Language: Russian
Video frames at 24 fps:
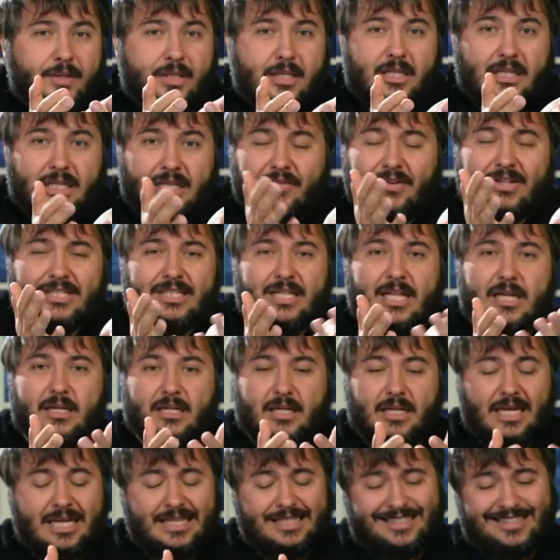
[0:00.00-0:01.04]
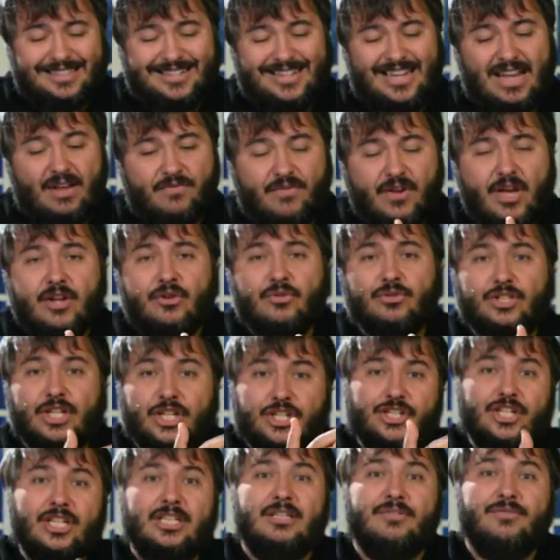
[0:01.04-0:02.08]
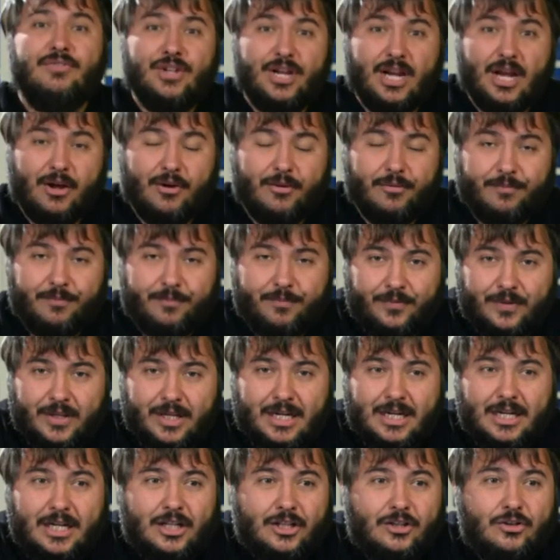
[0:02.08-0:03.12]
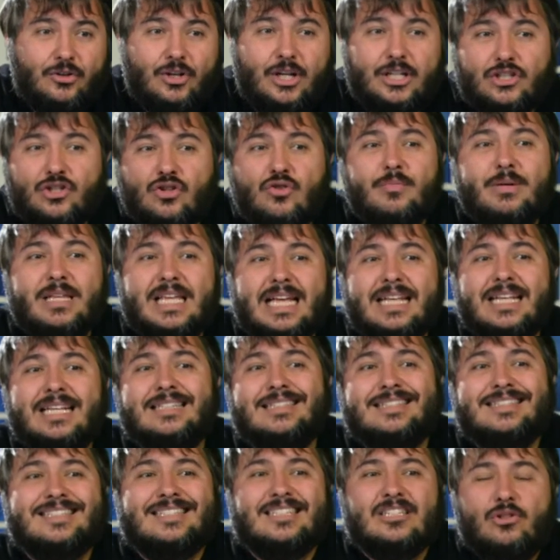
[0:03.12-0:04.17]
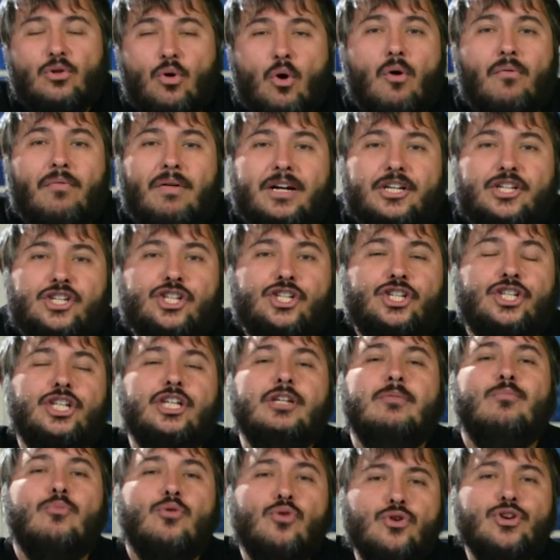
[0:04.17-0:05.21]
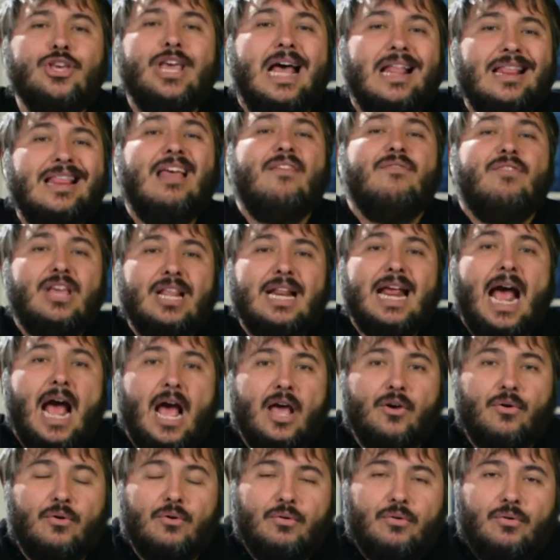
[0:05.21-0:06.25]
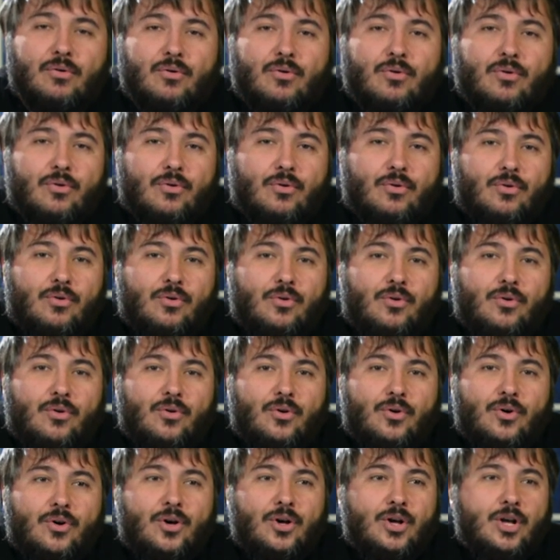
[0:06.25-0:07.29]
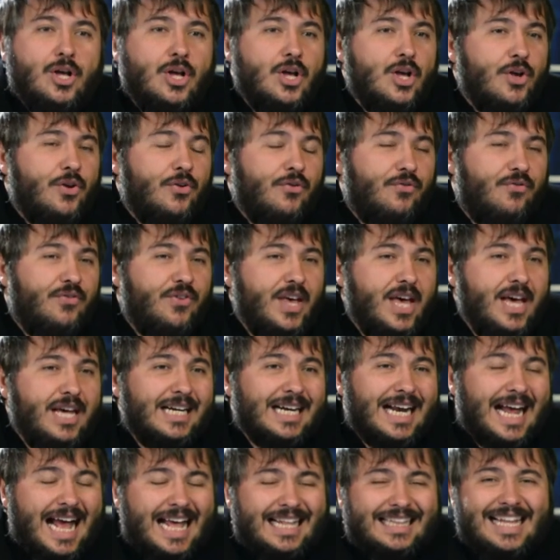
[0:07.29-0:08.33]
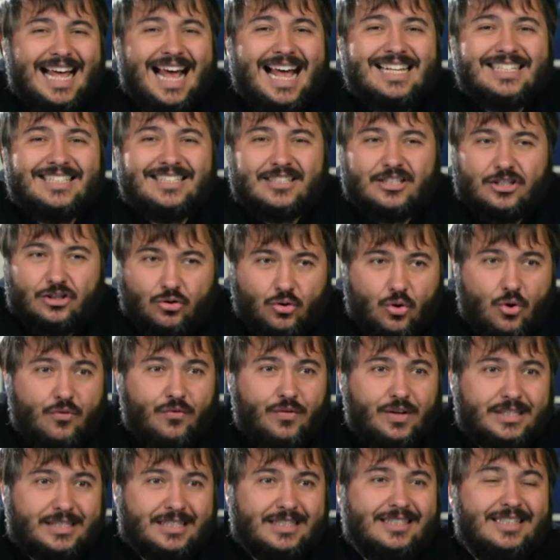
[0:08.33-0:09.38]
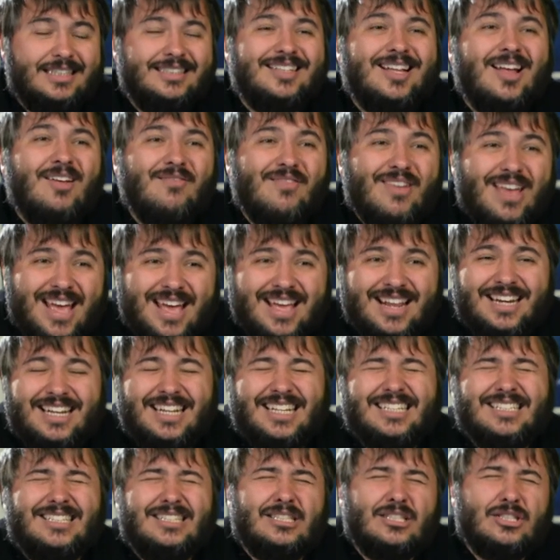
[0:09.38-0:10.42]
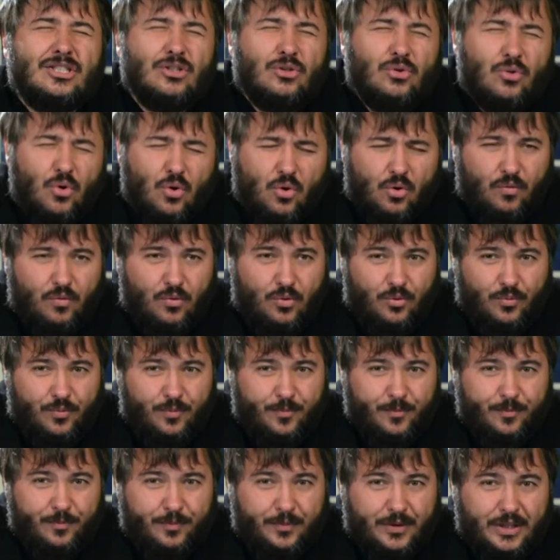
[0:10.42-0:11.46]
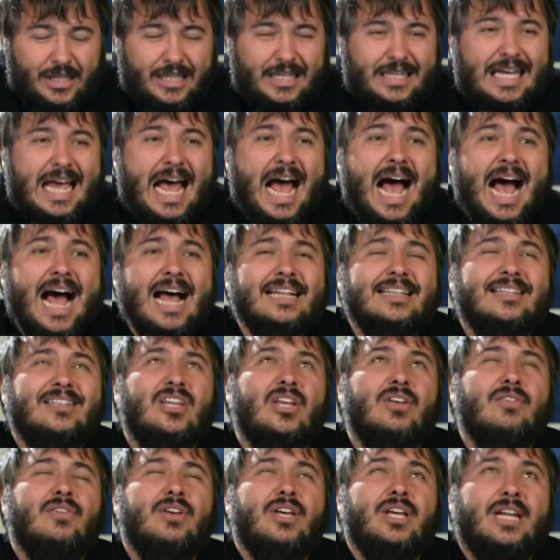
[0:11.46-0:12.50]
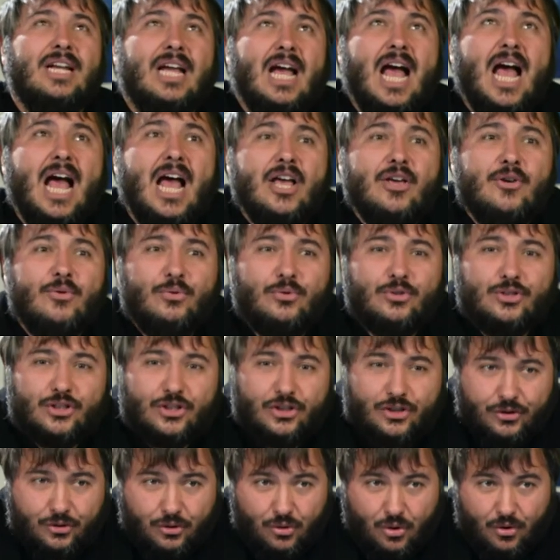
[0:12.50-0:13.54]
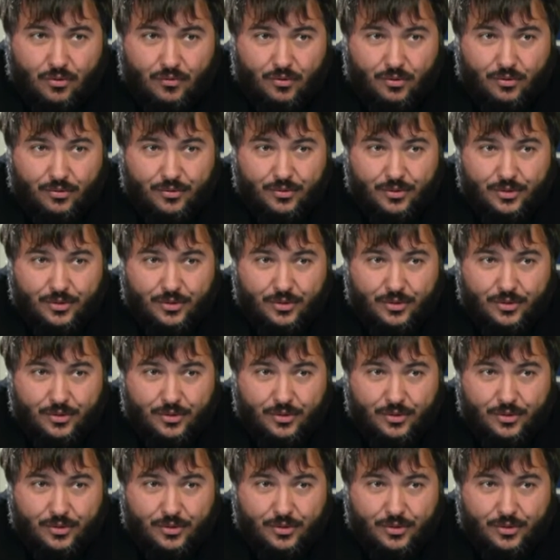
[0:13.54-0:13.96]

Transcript: Давайте так, если я верю, значит я доверяю. Но если у меня нет слова, чему я доверяю? Вера, она основывается на доверии Слову. Я доверяю Слову.